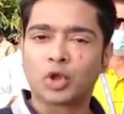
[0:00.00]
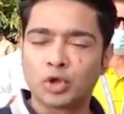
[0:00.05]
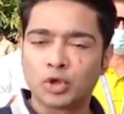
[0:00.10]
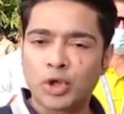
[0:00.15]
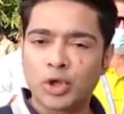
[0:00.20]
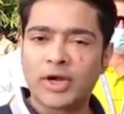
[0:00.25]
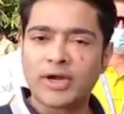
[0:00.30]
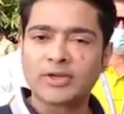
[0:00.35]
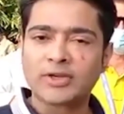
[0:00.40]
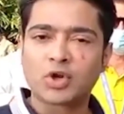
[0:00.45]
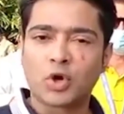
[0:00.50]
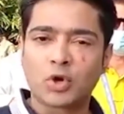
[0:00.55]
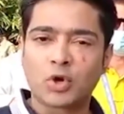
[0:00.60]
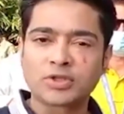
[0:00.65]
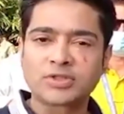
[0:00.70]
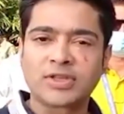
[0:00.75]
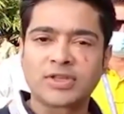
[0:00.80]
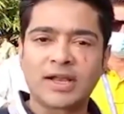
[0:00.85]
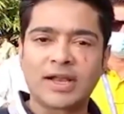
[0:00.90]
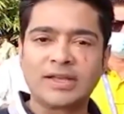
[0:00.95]
তদন্তকারী
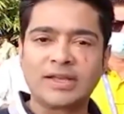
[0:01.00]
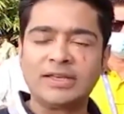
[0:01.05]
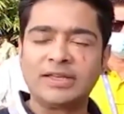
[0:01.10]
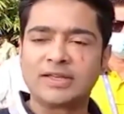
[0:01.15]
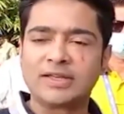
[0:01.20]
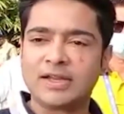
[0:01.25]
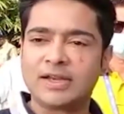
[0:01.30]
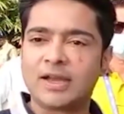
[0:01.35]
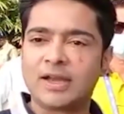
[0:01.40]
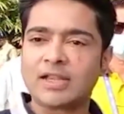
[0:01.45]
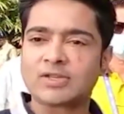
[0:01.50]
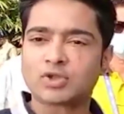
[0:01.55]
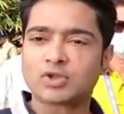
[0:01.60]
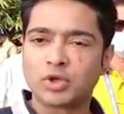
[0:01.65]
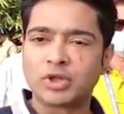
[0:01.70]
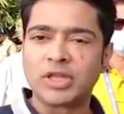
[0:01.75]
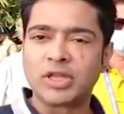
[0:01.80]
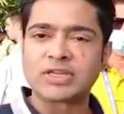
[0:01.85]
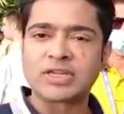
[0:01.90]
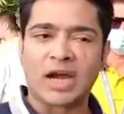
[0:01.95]
সংস্থাকে নিজেদের
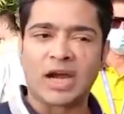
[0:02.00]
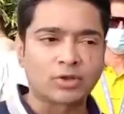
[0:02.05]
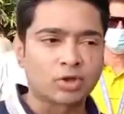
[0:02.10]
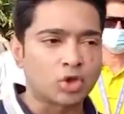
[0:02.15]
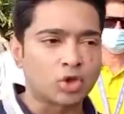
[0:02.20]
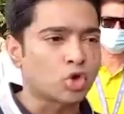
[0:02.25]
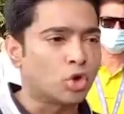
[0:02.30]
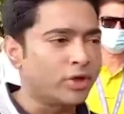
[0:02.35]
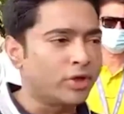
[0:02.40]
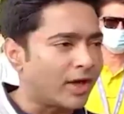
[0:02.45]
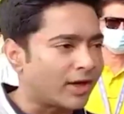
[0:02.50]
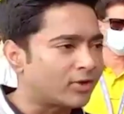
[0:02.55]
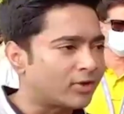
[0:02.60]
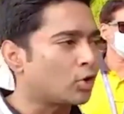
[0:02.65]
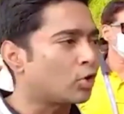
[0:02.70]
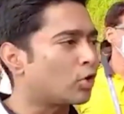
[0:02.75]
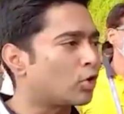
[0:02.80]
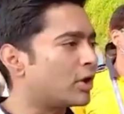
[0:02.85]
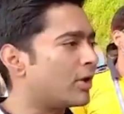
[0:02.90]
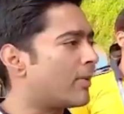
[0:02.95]
রাজনৈতিক স্বার্থ
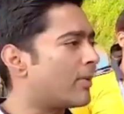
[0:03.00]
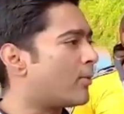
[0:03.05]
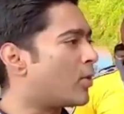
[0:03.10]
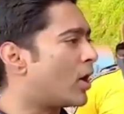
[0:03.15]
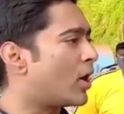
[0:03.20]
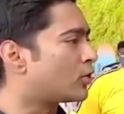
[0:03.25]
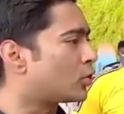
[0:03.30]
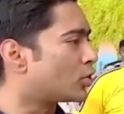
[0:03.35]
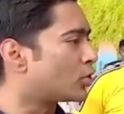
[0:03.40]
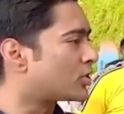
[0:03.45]
চরিতার্থ করতে ব্যবহার